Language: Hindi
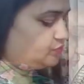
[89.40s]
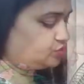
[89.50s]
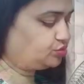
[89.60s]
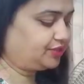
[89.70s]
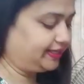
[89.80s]

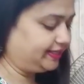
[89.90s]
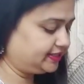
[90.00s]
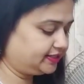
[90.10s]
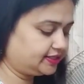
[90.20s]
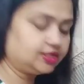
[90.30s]
इसको टाइट
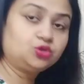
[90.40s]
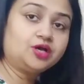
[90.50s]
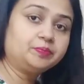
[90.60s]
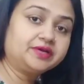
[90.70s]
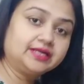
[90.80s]
करेंगे तो
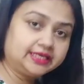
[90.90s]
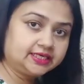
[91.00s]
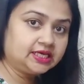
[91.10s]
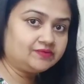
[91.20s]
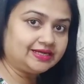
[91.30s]
यहाँ पर क्लिक
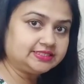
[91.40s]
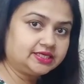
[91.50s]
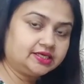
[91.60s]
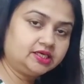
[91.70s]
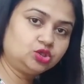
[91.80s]
की आवाज
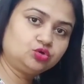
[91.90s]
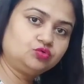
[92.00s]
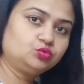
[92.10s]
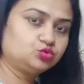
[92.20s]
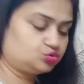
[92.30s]
आएगी तो
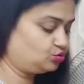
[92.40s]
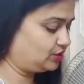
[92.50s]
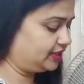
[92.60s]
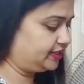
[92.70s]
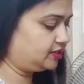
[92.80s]
उसको
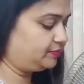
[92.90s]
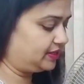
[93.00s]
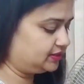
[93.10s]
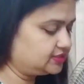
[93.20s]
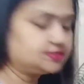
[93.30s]
आने के
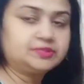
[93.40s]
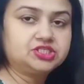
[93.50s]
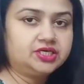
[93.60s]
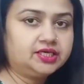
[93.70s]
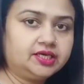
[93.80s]
बाद ही
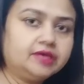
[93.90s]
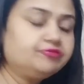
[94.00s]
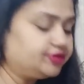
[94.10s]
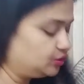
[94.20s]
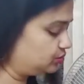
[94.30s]
समझिए कि ये
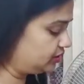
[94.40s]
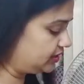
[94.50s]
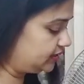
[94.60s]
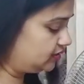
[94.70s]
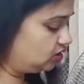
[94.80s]
फिट हो गया
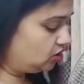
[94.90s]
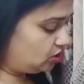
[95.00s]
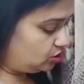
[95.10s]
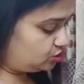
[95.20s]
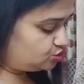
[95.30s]
है
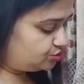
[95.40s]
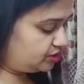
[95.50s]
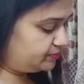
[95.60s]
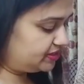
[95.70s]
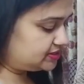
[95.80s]
और जो
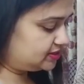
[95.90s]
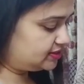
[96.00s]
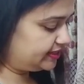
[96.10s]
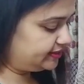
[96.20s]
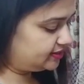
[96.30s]
ये मिक्सर
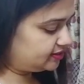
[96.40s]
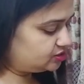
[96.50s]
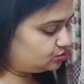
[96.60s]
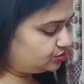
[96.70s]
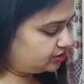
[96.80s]
ग्राइंडर का
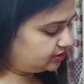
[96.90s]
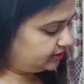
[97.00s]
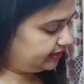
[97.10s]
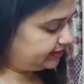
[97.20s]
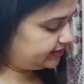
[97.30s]
जो
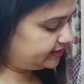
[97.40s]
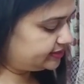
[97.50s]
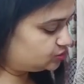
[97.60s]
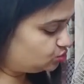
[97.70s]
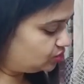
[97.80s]
ये लेड है
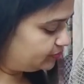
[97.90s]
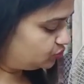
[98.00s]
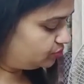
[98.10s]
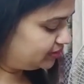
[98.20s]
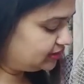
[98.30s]
इसको
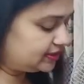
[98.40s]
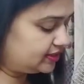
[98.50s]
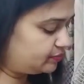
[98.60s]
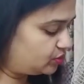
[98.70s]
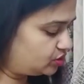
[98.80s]
आपको बंद
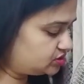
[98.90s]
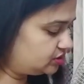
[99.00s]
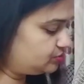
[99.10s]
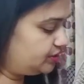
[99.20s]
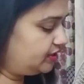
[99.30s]
करना बहुत
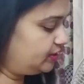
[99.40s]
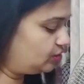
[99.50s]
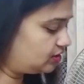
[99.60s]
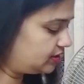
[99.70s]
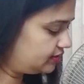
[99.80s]
जरूरी है
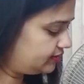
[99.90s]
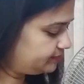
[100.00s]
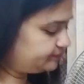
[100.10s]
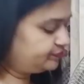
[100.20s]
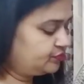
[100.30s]
लॉक करना